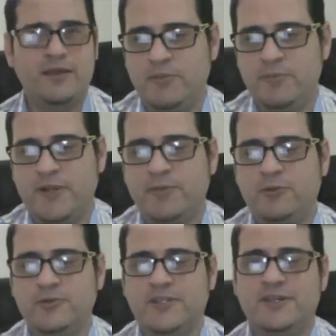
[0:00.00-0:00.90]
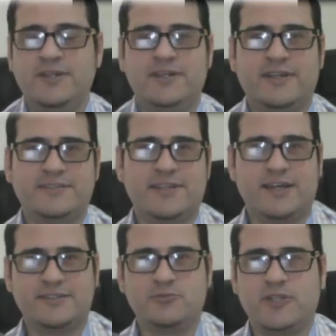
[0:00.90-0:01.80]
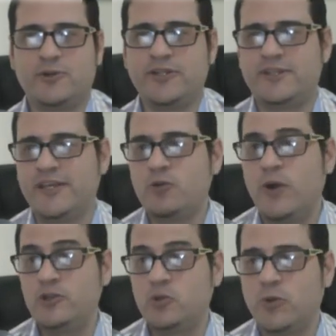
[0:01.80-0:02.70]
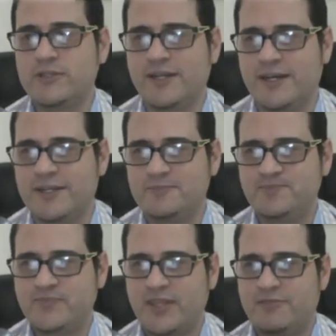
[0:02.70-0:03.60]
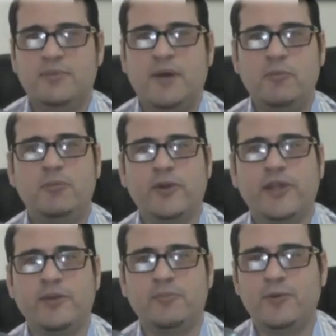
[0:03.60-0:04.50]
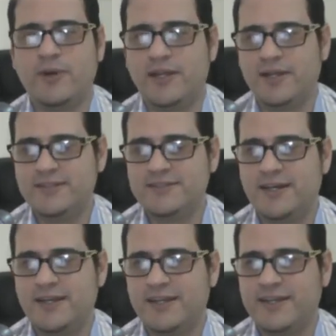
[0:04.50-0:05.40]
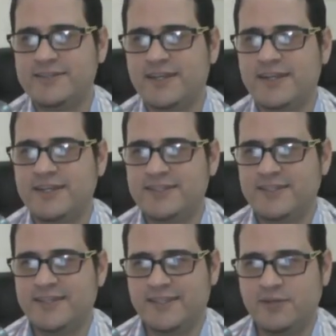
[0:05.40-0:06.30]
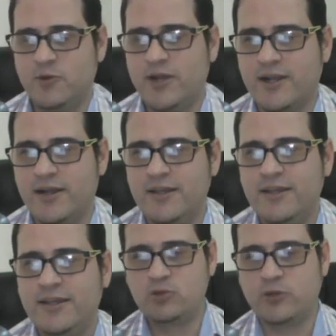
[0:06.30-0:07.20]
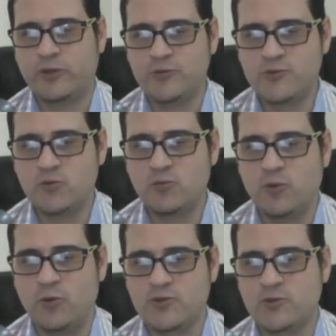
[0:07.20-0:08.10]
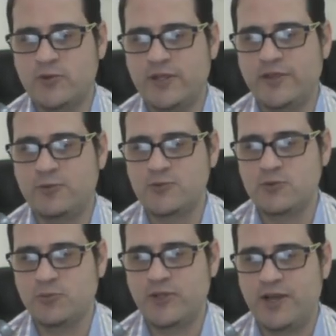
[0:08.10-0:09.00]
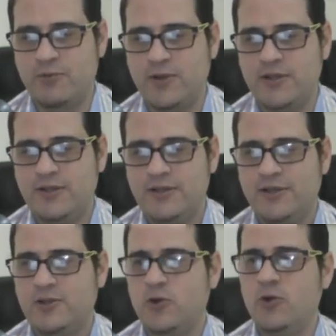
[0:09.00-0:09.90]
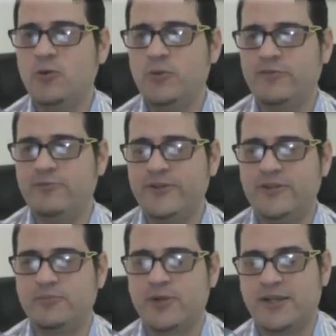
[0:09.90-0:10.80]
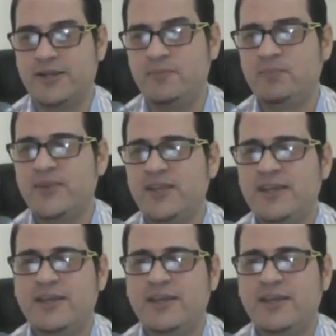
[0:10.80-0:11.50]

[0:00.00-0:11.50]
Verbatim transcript: La primera pregunta que se hace a un terrorista es cuál tuvo atacar. Vamos, por ejemplo, a analizar esta red que tenemos acá, puntos de consumo o zonas de consumo de agua con una fuente por acá.